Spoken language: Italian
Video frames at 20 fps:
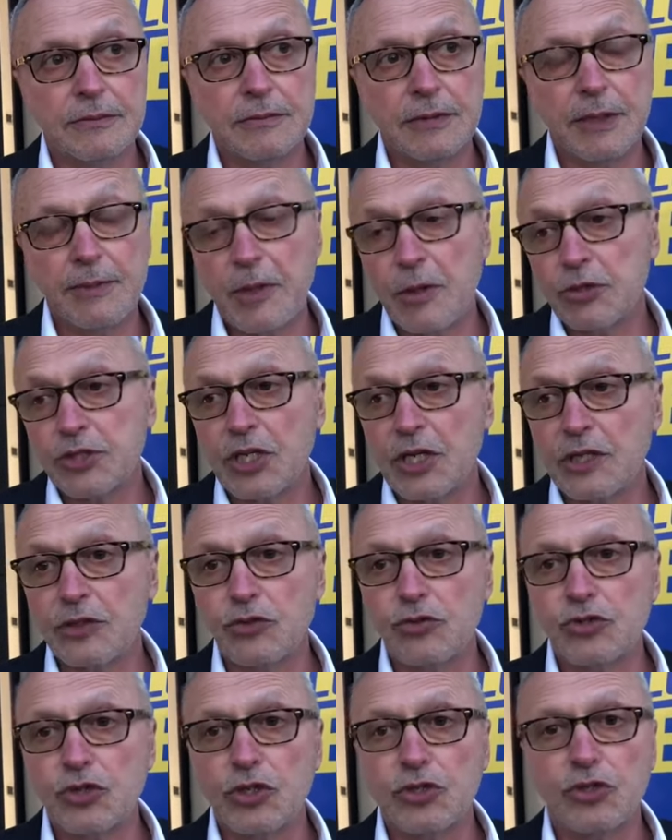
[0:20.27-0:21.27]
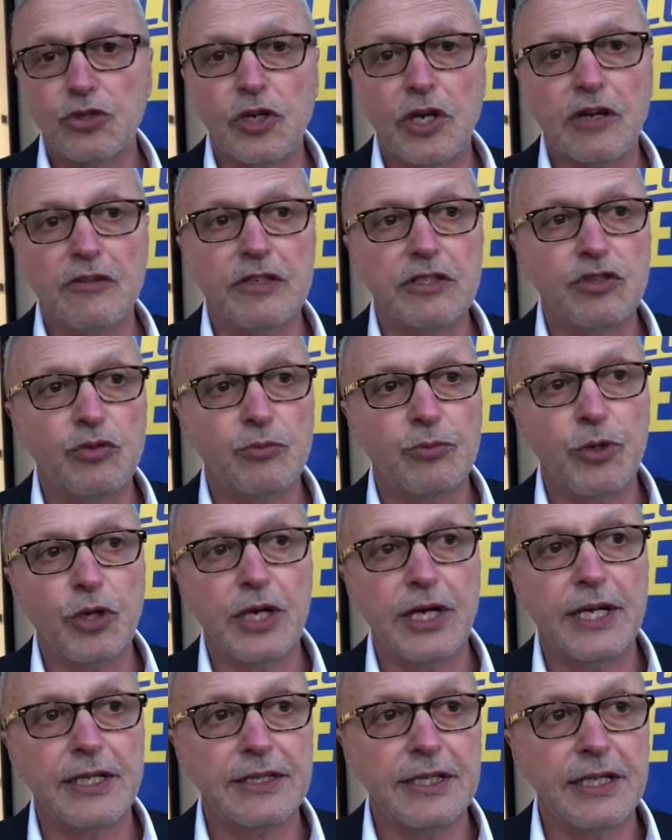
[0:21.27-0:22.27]
Abbiamo cercato un giocatore che avesse un po'
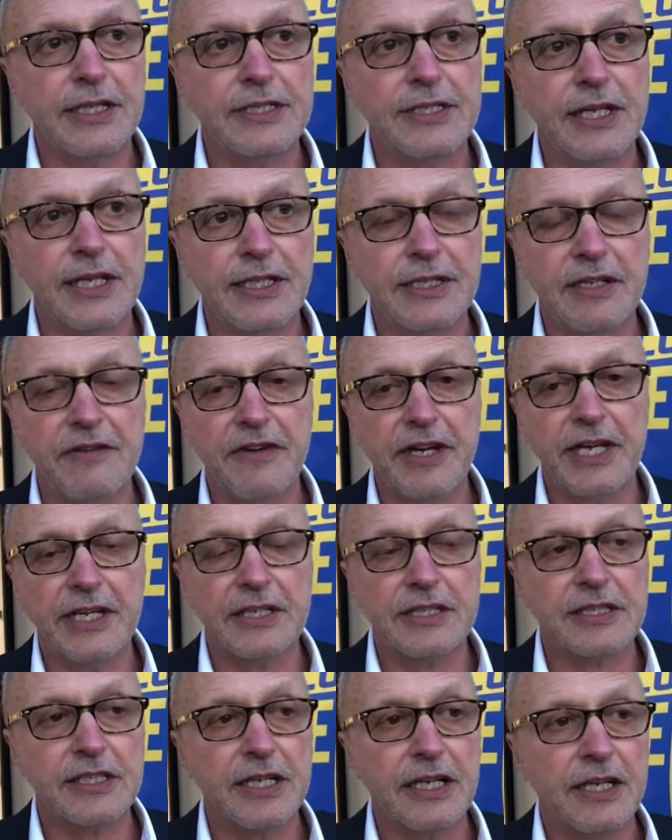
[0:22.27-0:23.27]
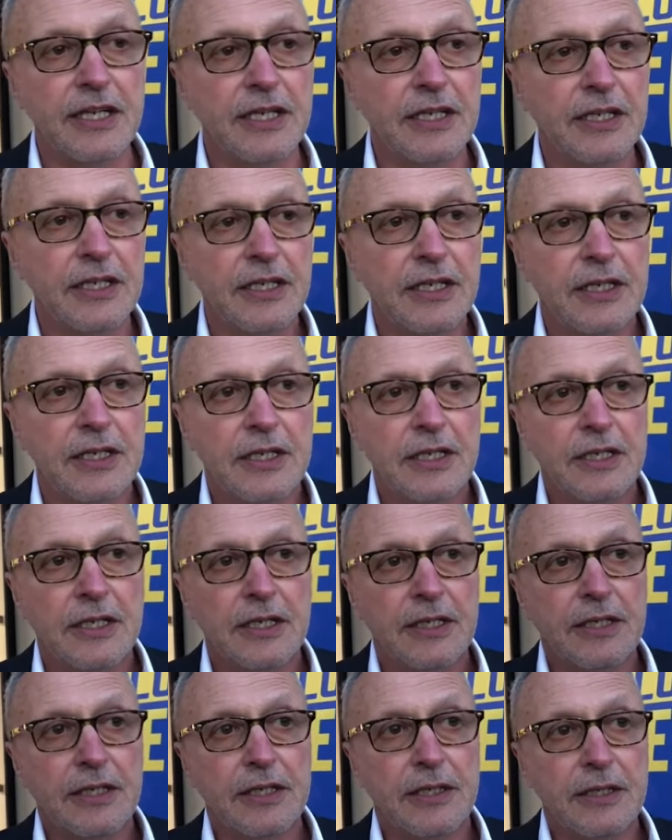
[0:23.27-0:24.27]
caratteristiche diverse
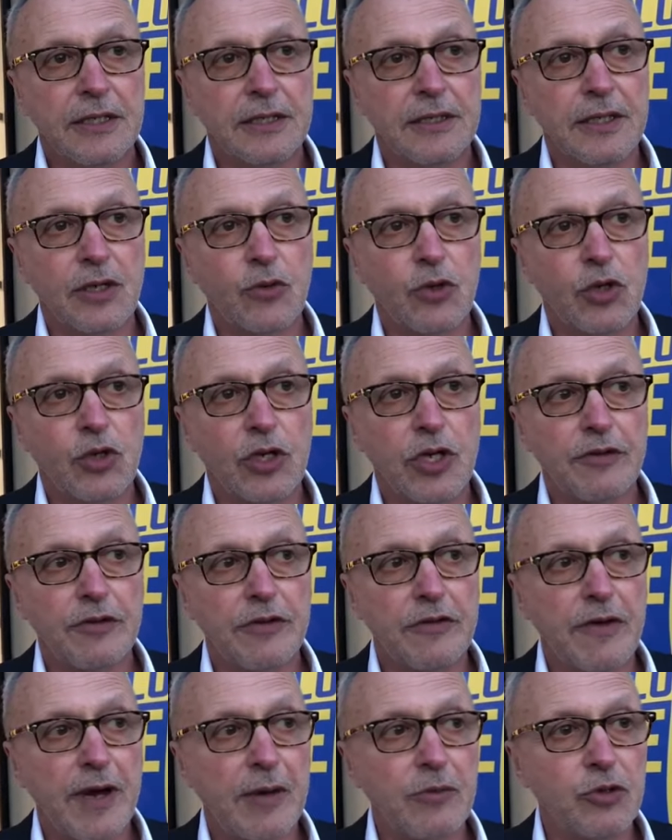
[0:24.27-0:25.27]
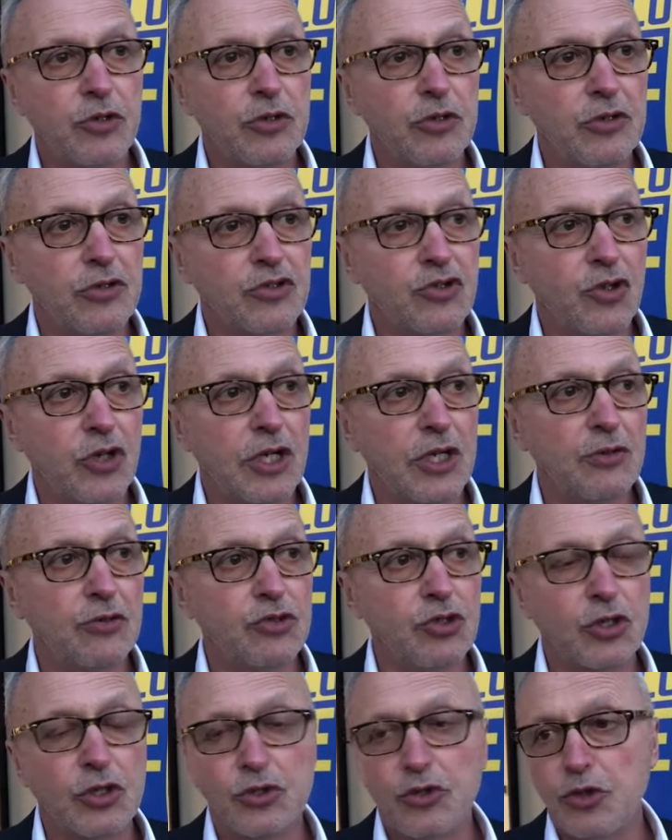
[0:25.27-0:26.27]
da quello che avevamo, Sole è un
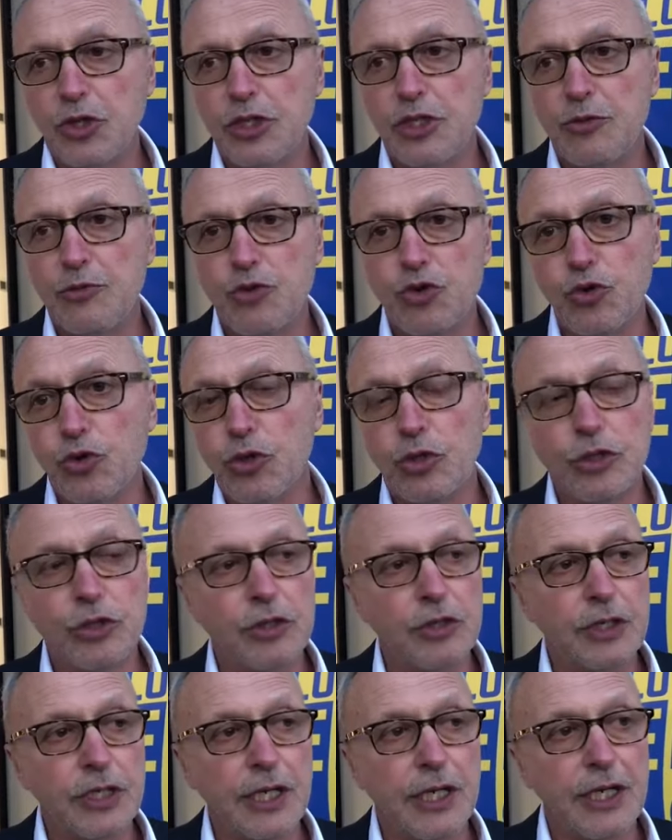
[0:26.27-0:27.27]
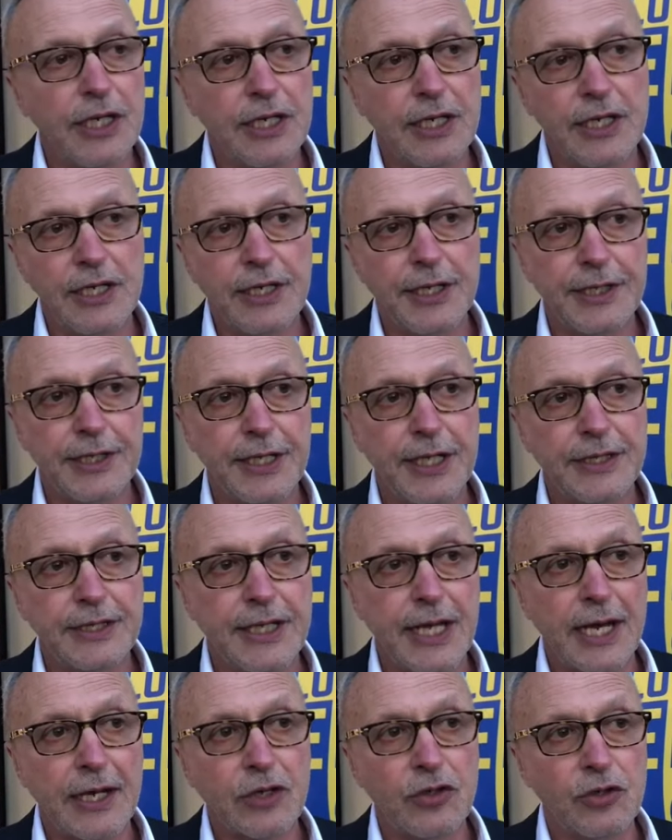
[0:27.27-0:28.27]
giocatore di muro e di
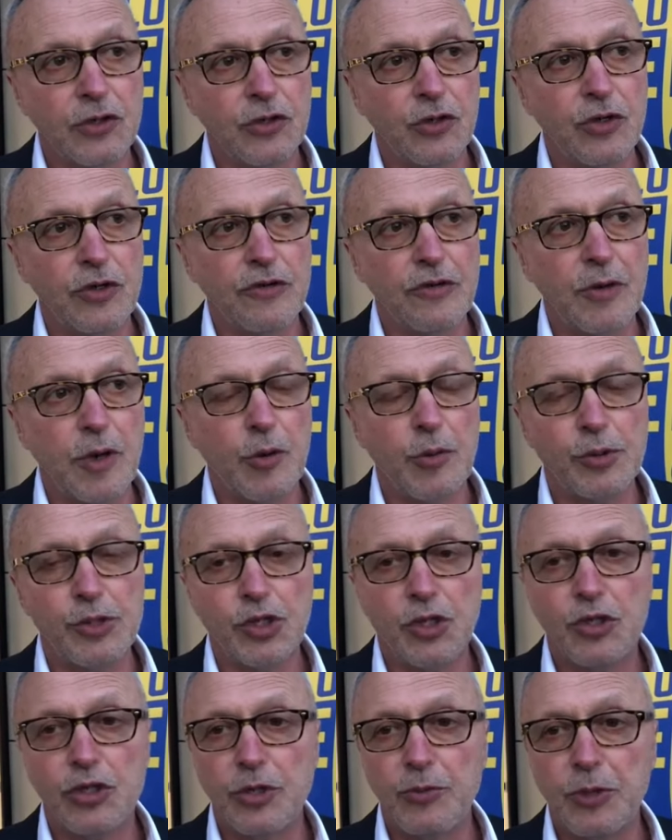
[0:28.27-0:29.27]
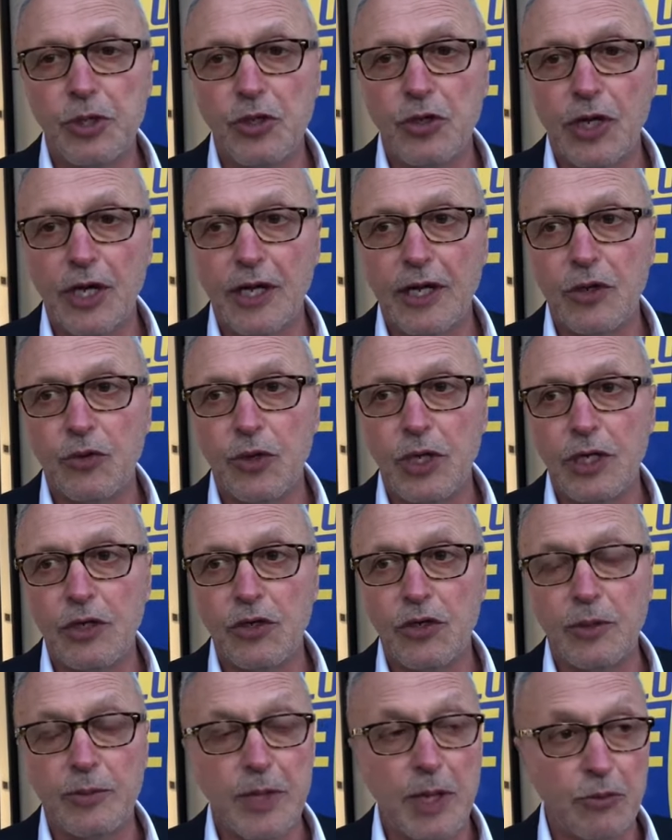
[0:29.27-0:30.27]
attacco, noi avevamo bisogno di migliorare quello,
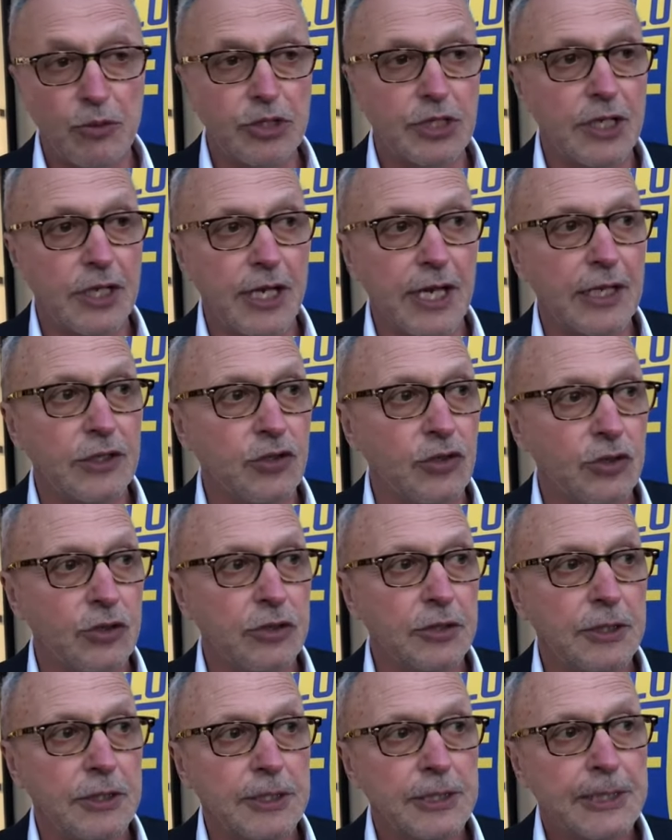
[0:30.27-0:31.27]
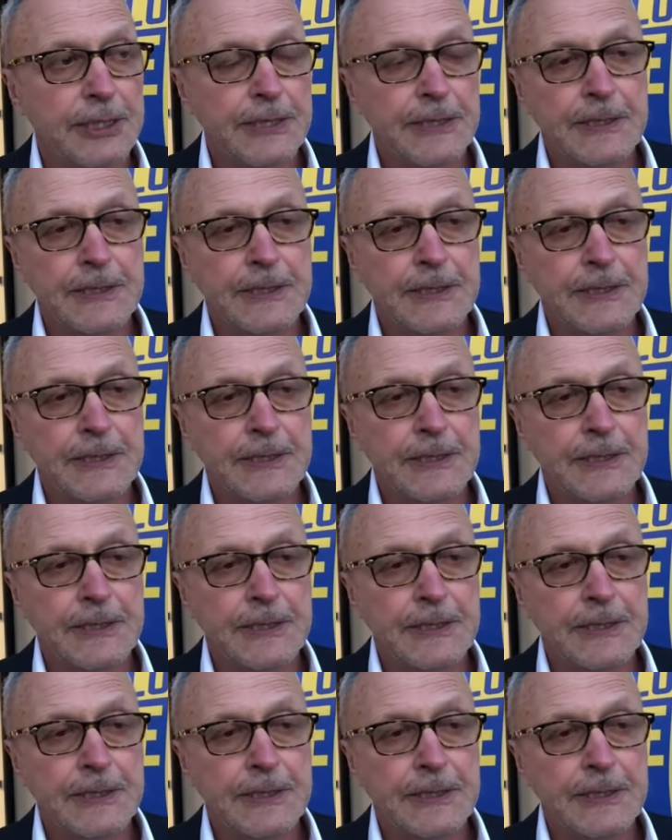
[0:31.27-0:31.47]
l'abbiamo cercato